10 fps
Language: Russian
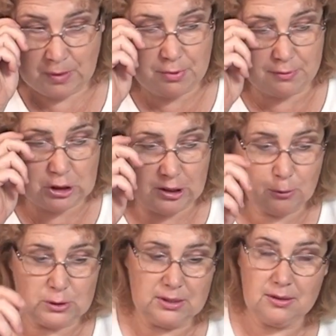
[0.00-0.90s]

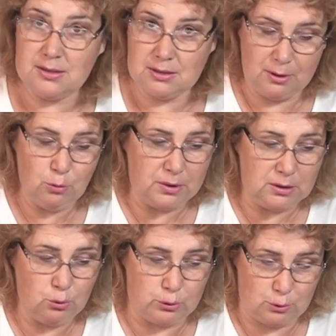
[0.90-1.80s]
повышают цены на свою
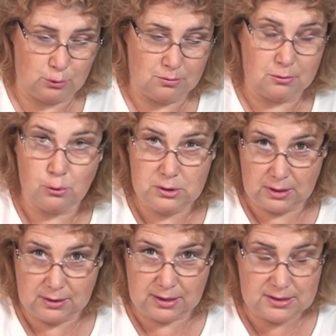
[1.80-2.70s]
продукцию. Друзья,
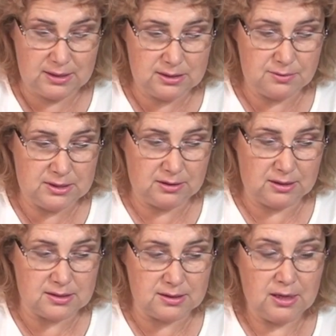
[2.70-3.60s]
это касается всех
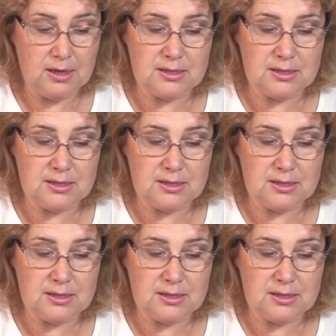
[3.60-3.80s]
нас.